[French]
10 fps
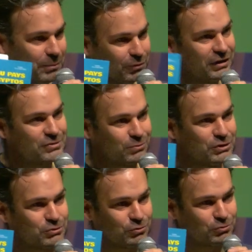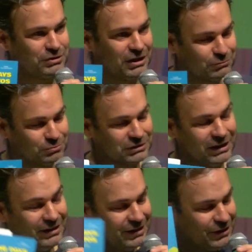un peu quels sont les enjeux derrière tout
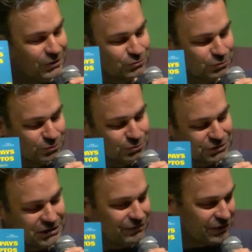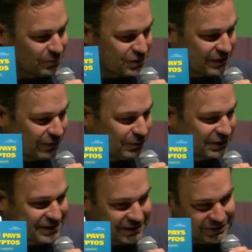ça. Et donc, je vous le conseille vivement, c'est vraiment
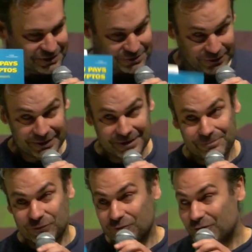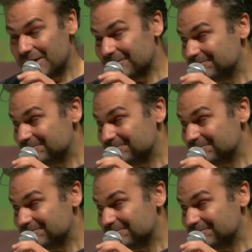très intéressant. Voilà.